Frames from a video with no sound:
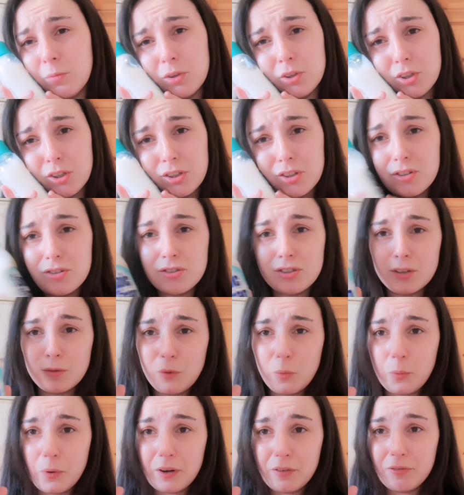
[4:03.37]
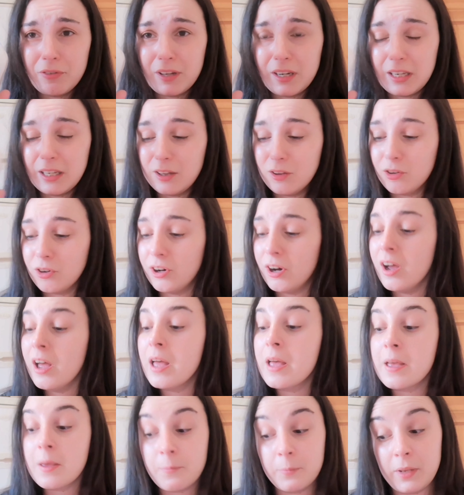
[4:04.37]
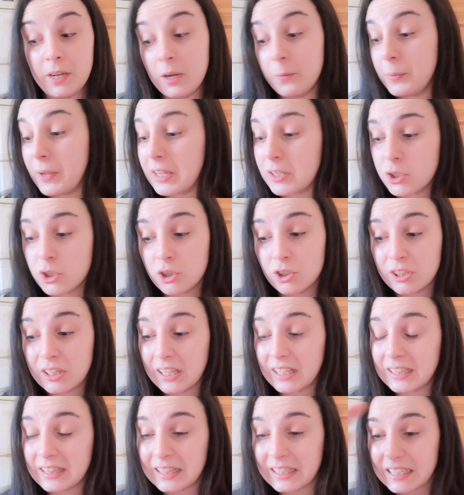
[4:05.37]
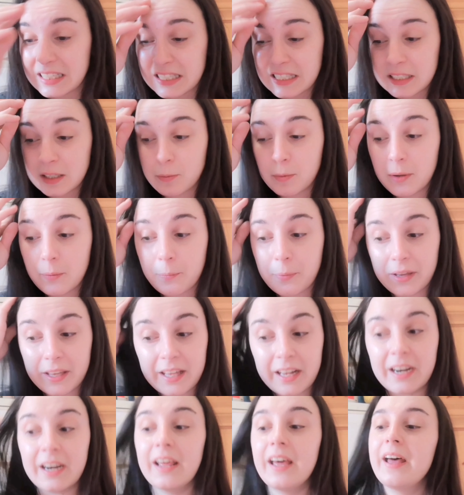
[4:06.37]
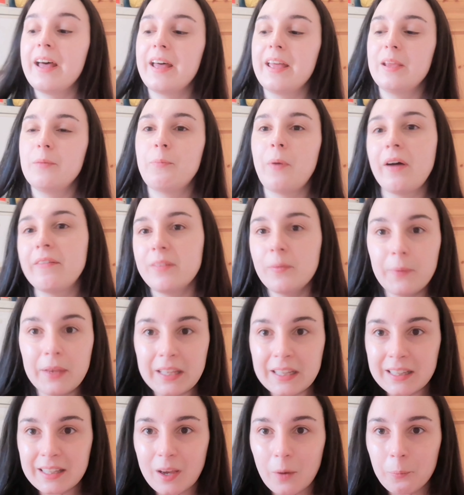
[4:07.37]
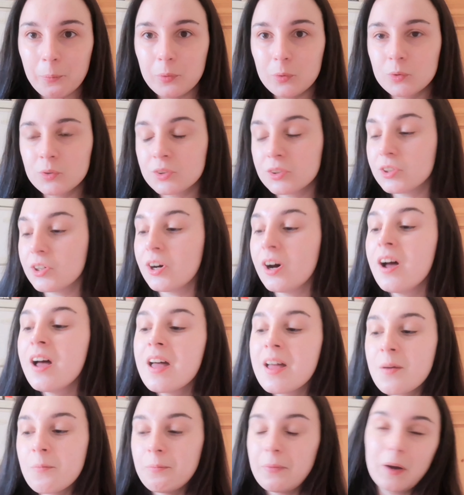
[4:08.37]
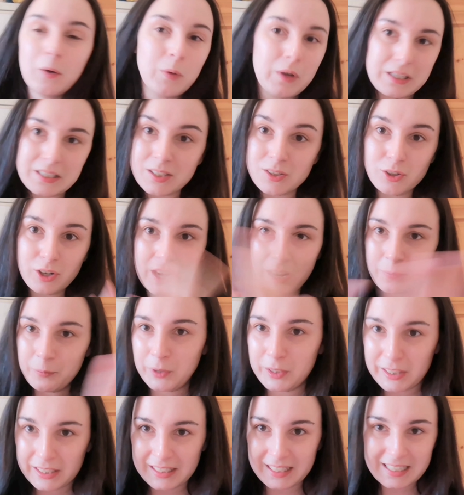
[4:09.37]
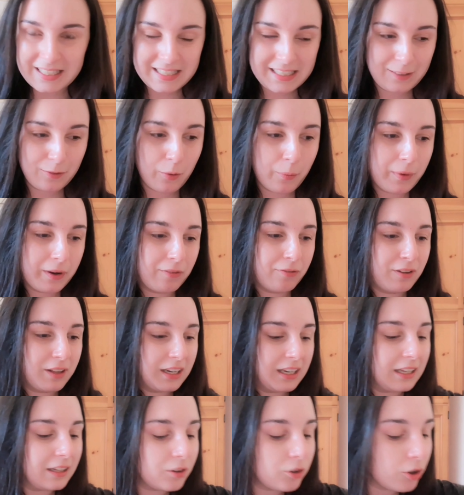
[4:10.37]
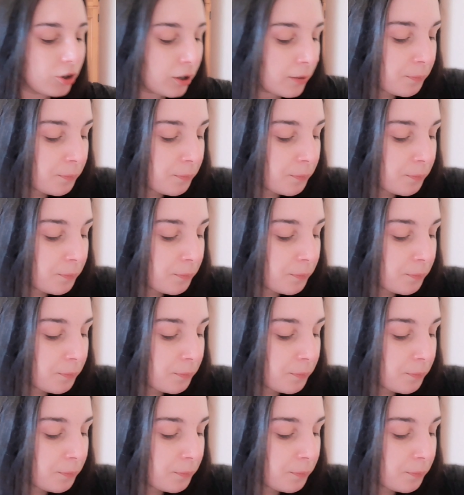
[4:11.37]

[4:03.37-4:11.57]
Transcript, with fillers: è il mio detersivo preferito me ne piacciono tantissimi per eh, i pavimenti appunto ma questo è il mio detersivo preferito